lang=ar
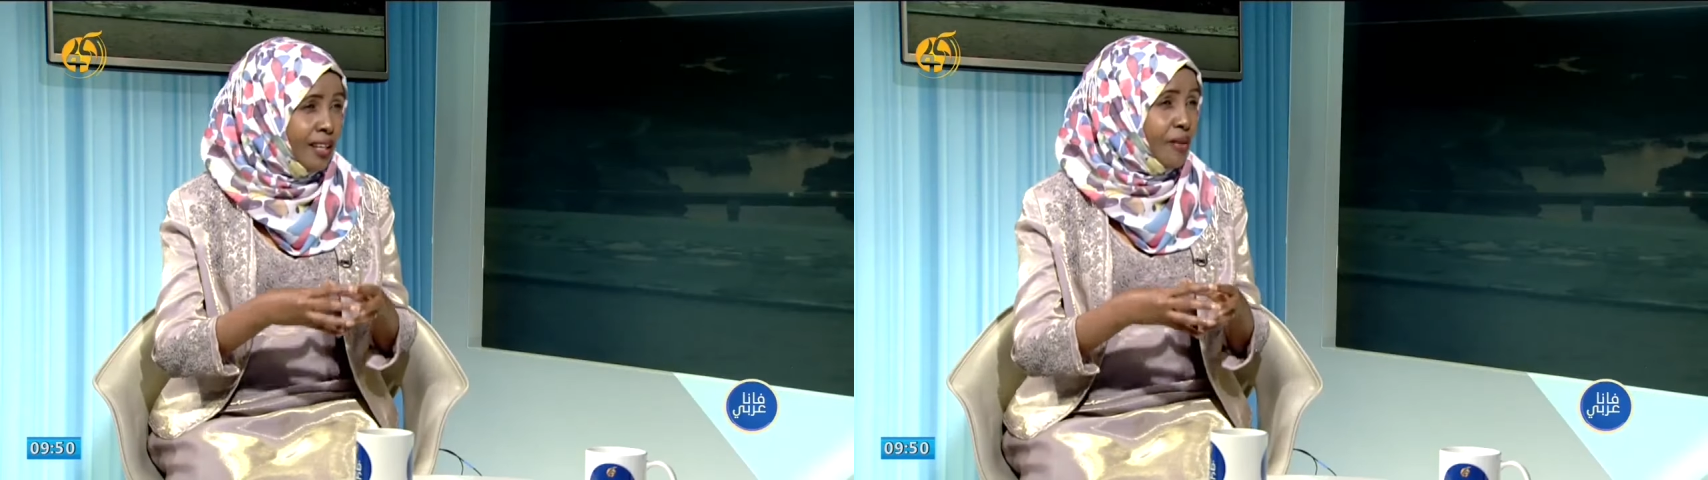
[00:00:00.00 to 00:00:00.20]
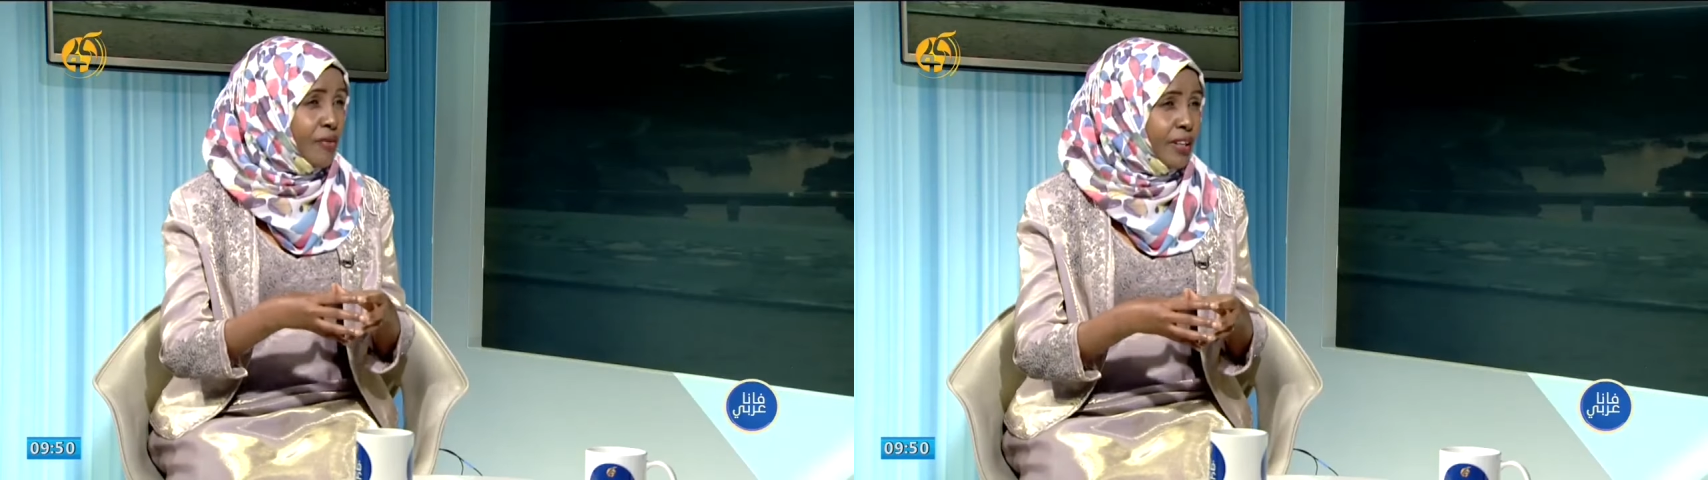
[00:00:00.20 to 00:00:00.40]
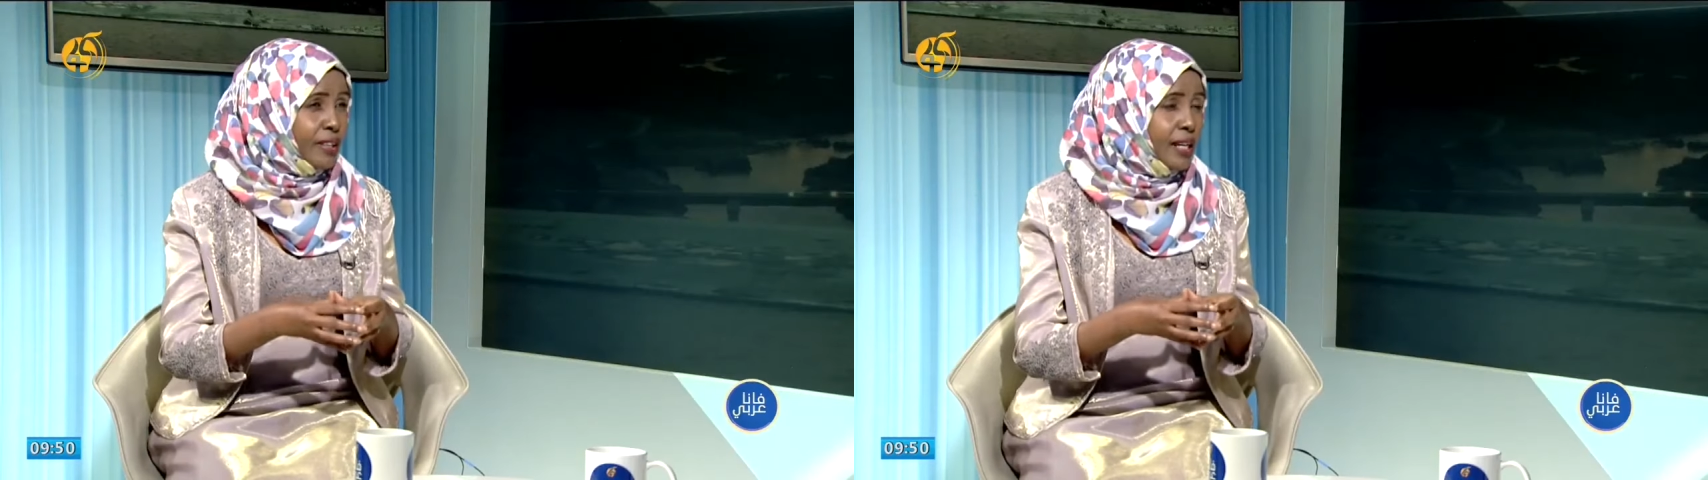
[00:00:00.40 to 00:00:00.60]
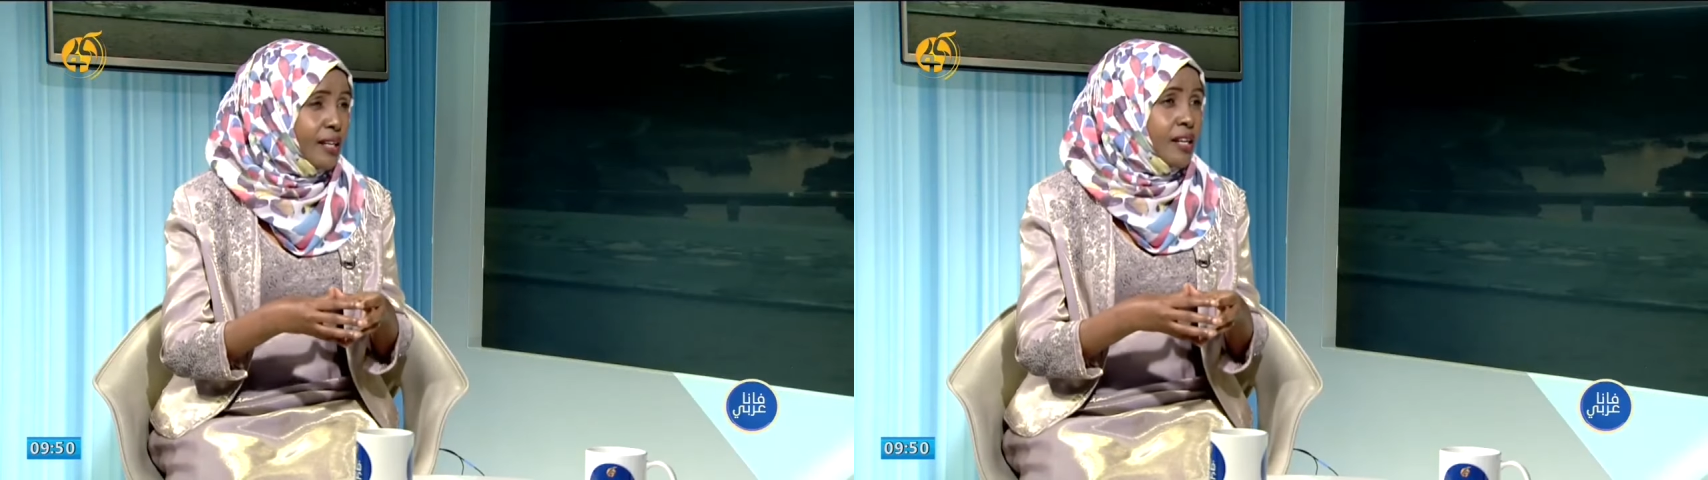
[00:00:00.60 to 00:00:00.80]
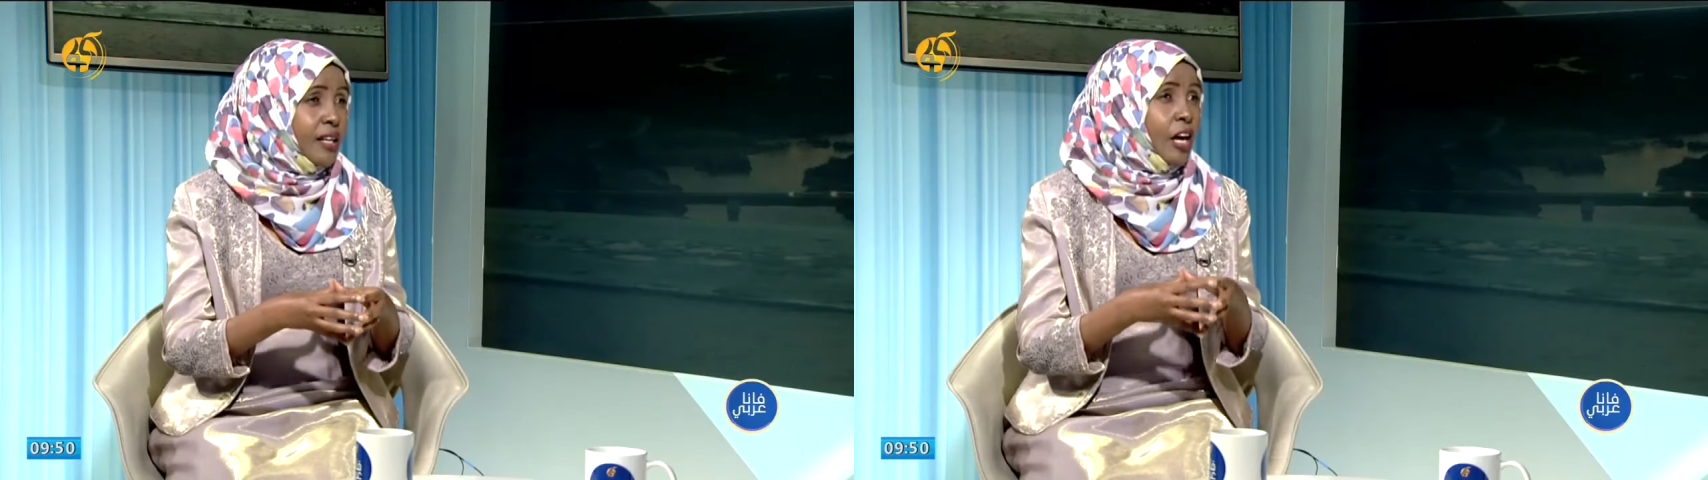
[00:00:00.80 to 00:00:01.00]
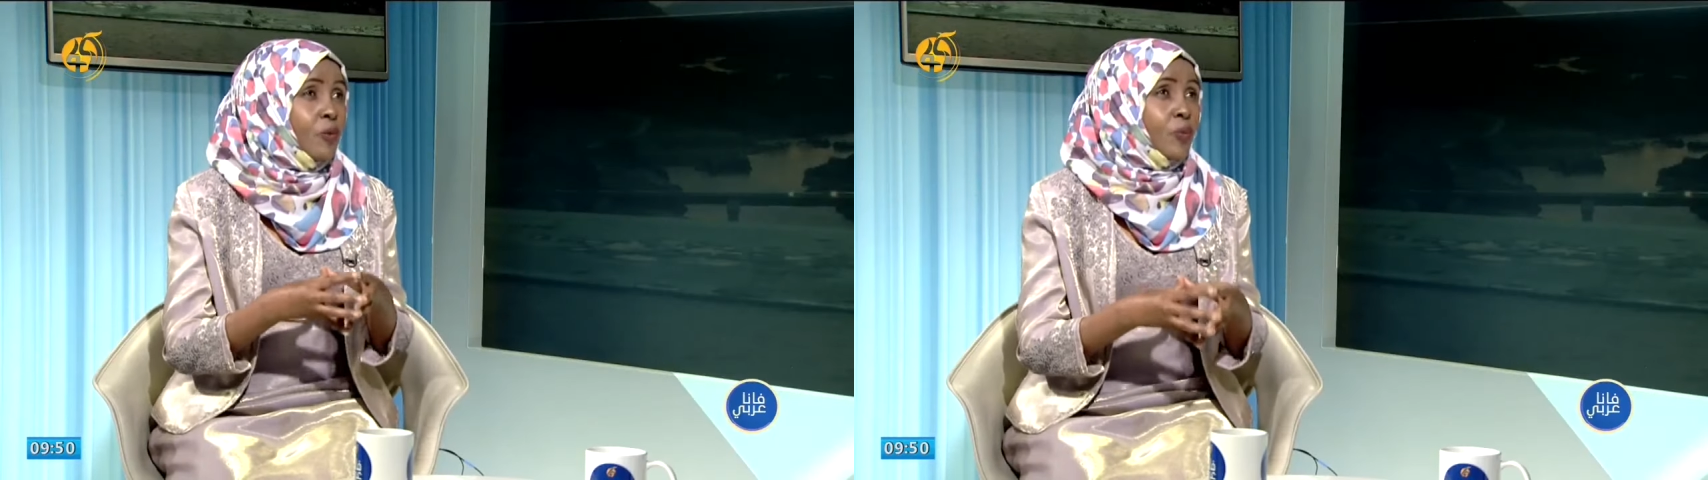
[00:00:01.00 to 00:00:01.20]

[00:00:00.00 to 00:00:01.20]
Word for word: الافريقيه لا